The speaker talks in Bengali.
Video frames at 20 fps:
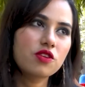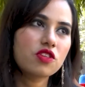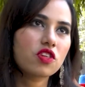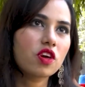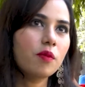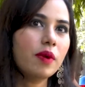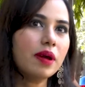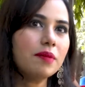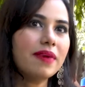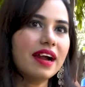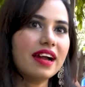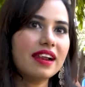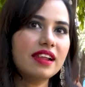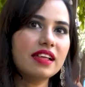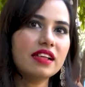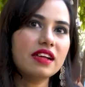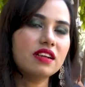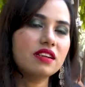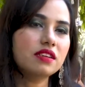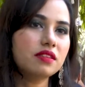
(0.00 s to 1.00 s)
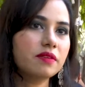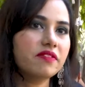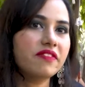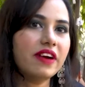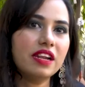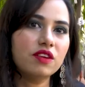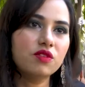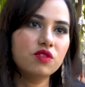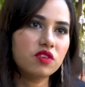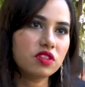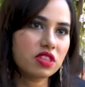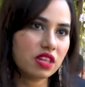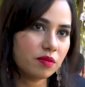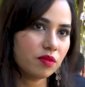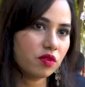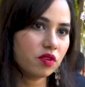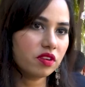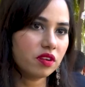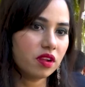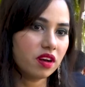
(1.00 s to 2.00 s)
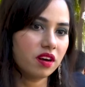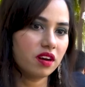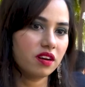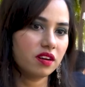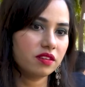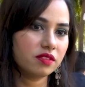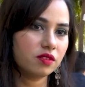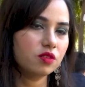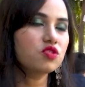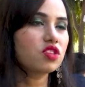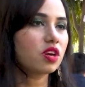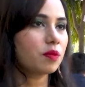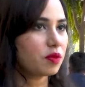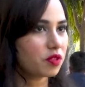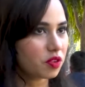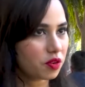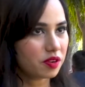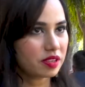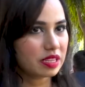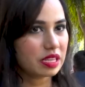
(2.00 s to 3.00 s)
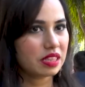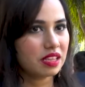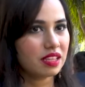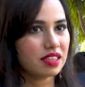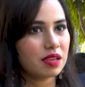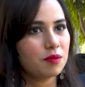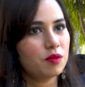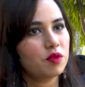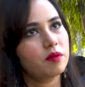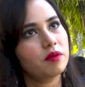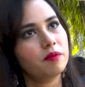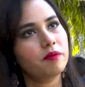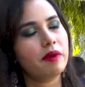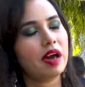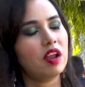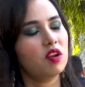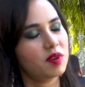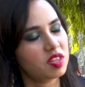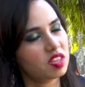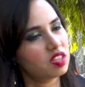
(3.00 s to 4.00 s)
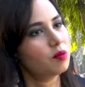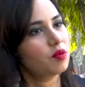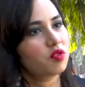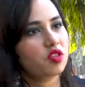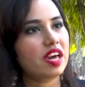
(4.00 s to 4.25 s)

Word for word: সবাই বাংলার ফাল্গুনও যেমন উদযাপন করতেছে তেমন ভালোবাসা দিবস